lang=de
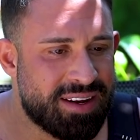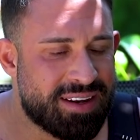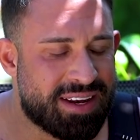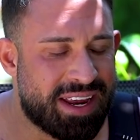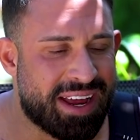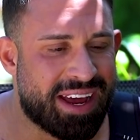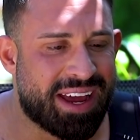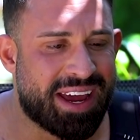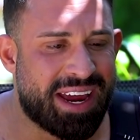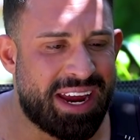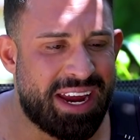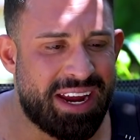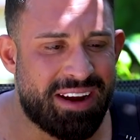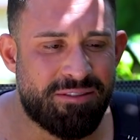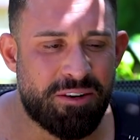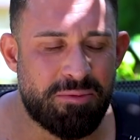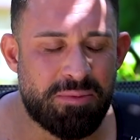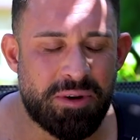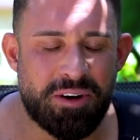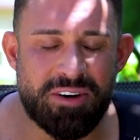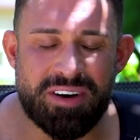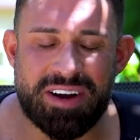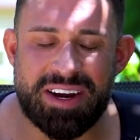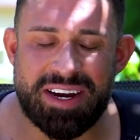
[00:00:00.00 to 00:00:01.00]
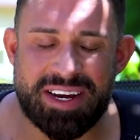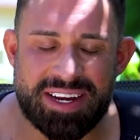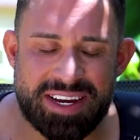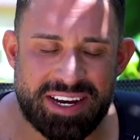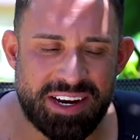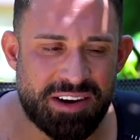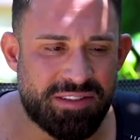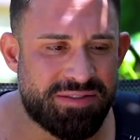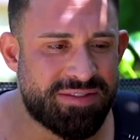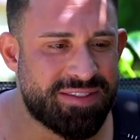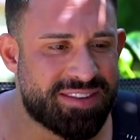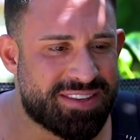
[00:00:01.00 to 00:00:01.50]
Der Regen wird mir auch richtig
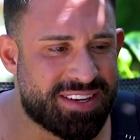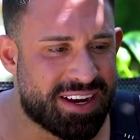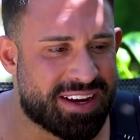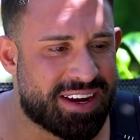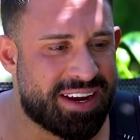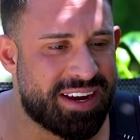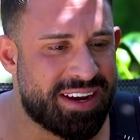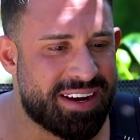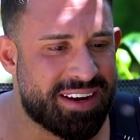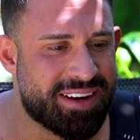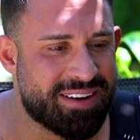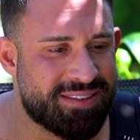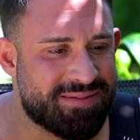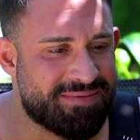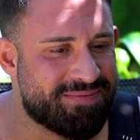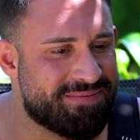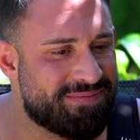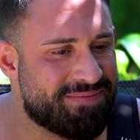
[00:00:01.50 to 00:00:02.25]
auf den Sack gehen, ne?